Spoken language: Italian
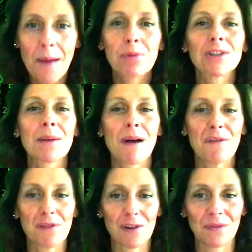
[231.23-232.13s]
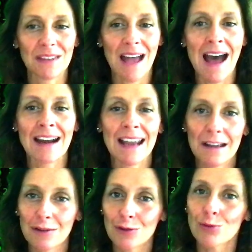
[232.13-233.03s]
potremo affrontare
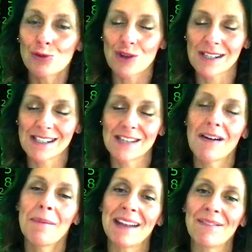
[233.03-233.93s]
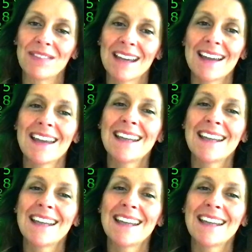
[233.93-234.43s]
successivamente